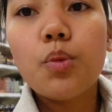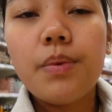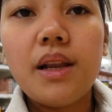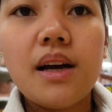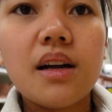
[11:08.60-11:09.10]

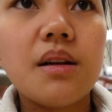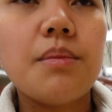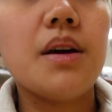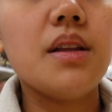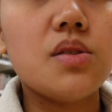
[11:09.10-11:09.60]
P lang
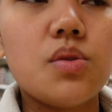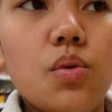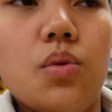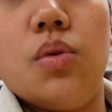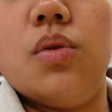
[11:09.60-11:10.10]
naman. So,
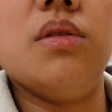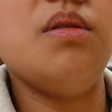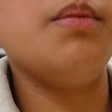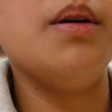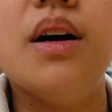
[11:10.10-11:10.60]
di
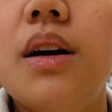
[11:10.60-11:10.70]
ba?